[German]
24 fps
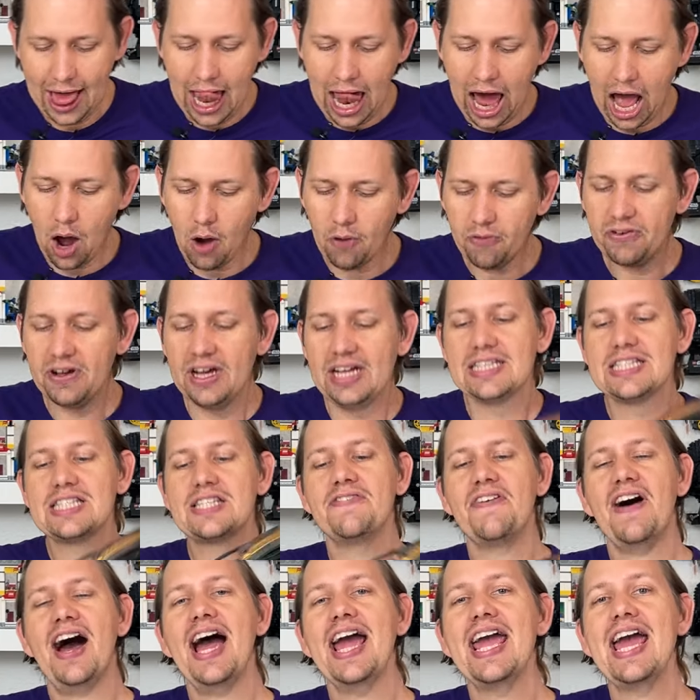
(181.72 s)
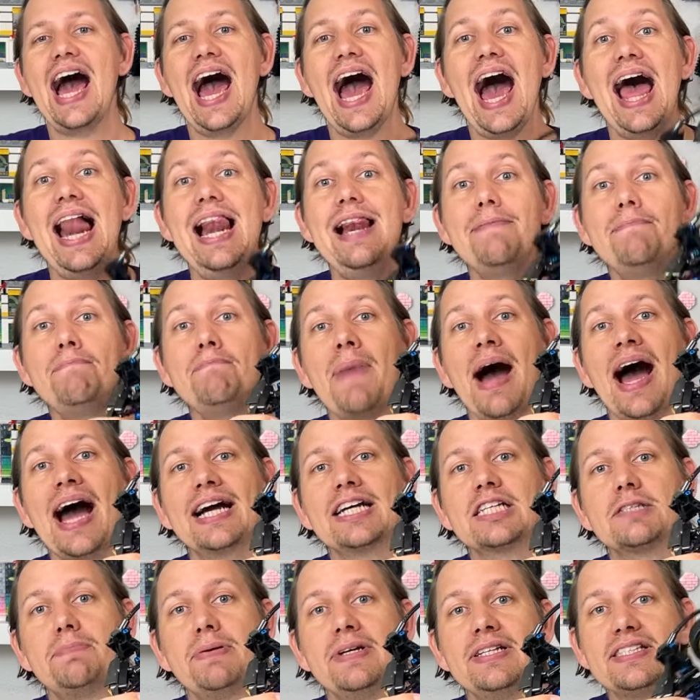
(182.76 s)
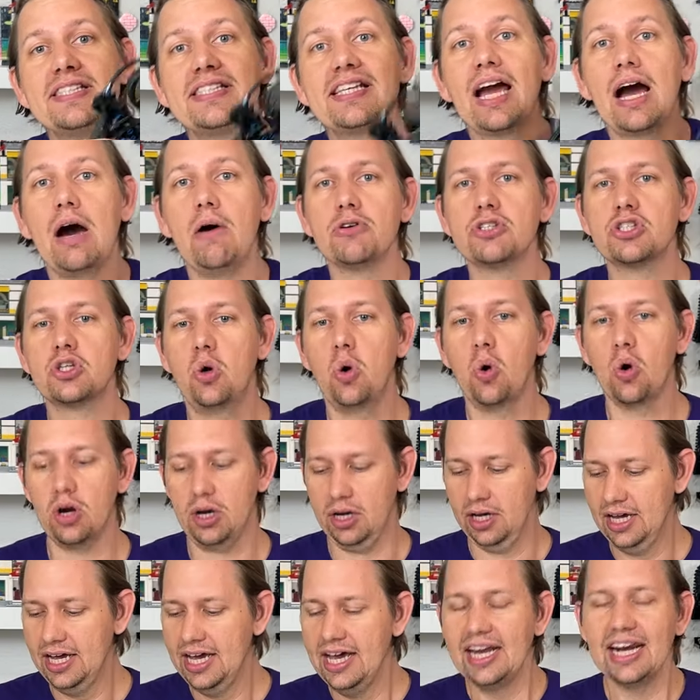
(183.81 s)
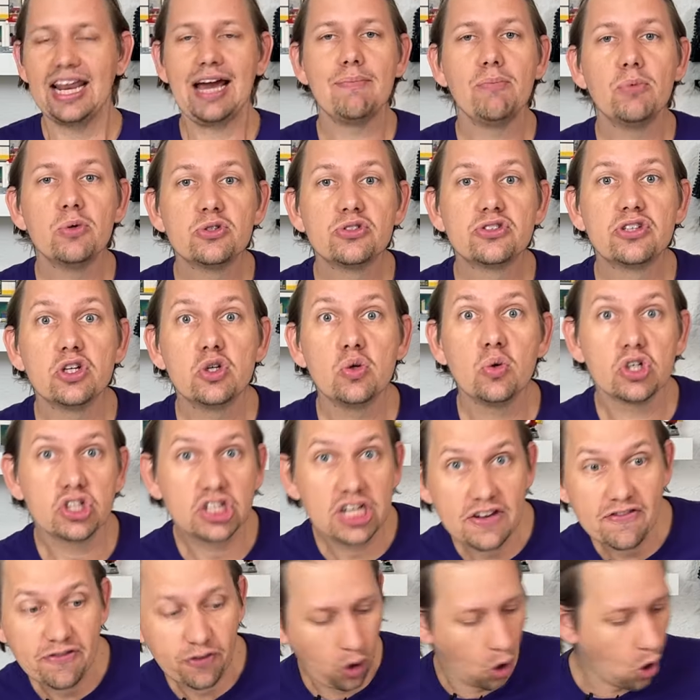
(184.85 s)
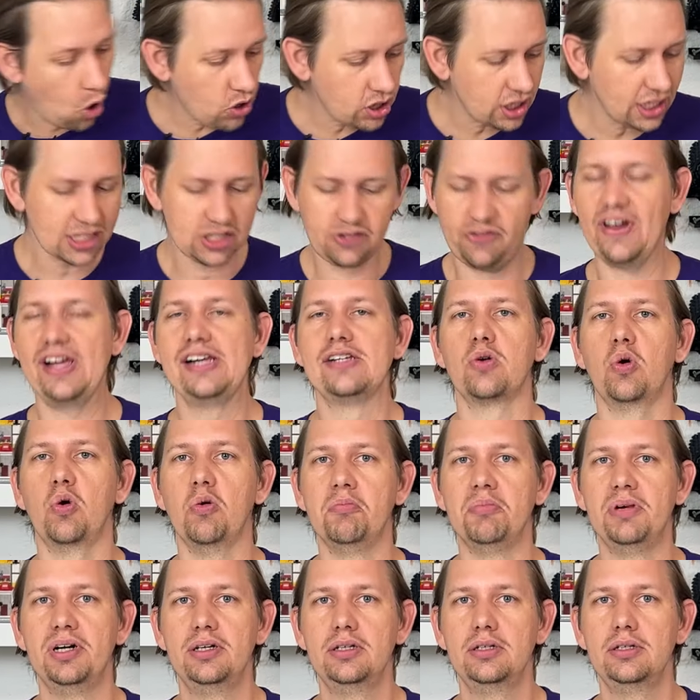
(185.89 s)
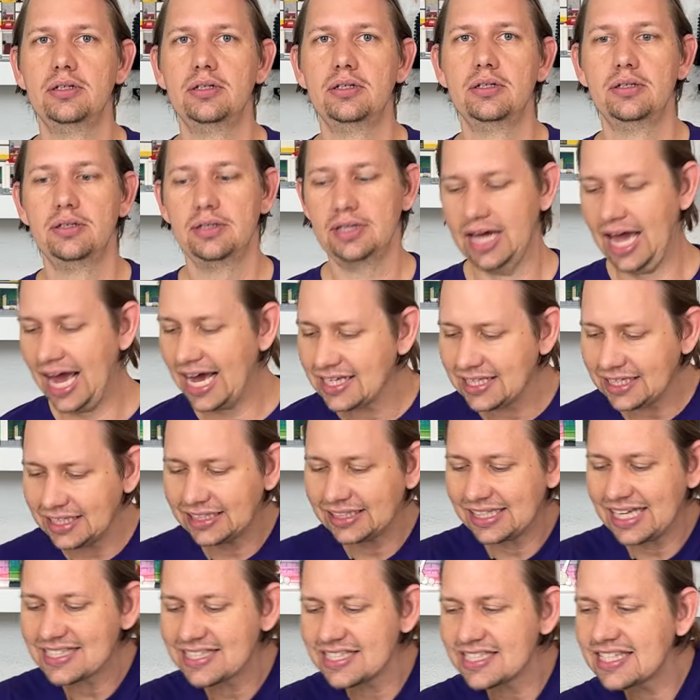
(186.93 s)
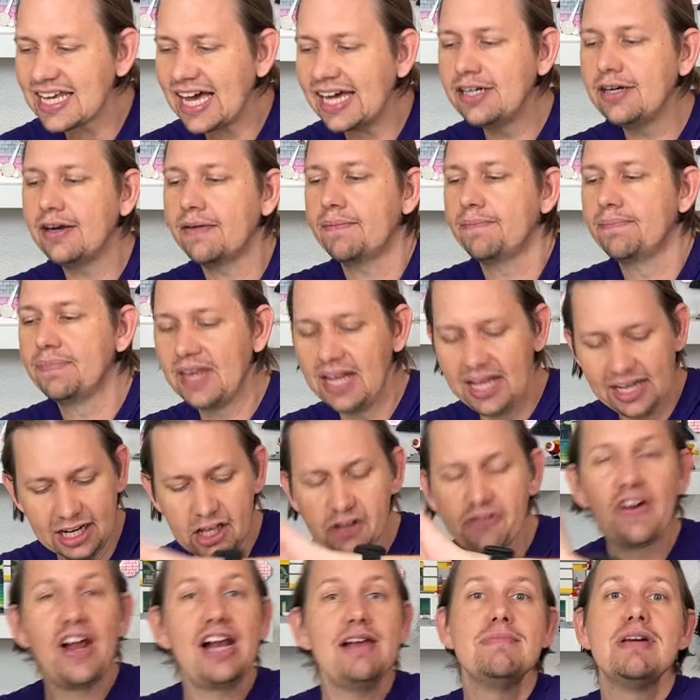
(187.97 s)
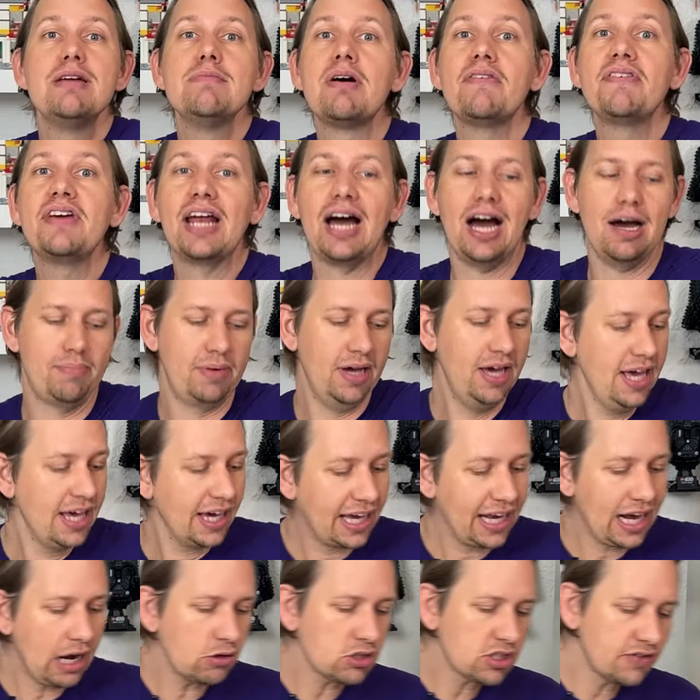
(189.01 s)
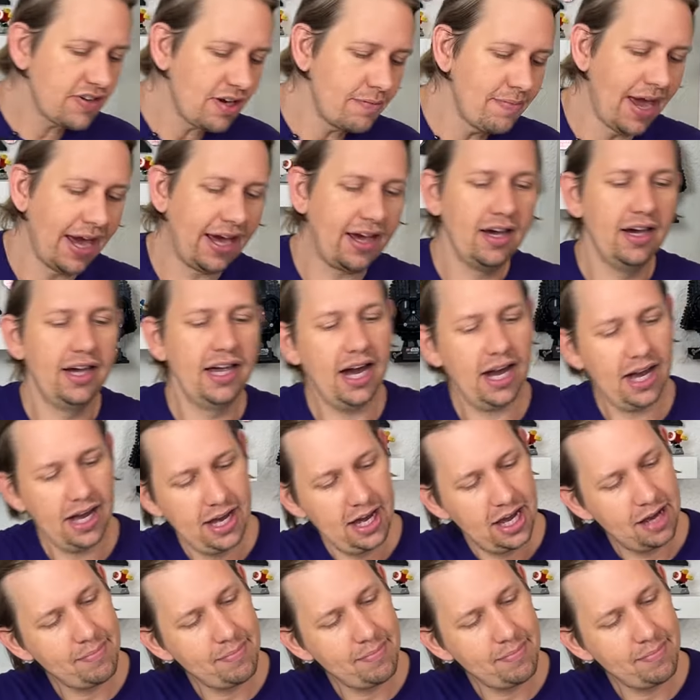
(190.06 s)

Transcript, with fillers: Auf zwei halben Achspins, die rausgucken. Da musst du nur schief gucken, das fällt um. Äh, das ist ein, das fällt mir immer wieder ab. Genauso wie im Heck. Ja?